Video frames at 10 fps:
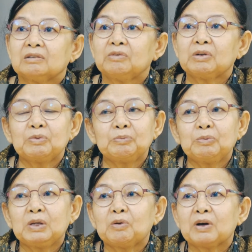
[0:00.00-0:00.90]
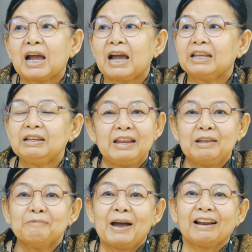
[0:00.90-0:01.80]
ม่นมีโครงการนี้ดี
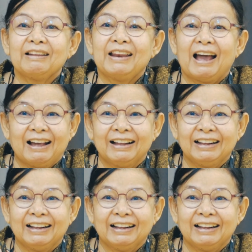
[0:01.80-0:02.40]
มากเลยนะ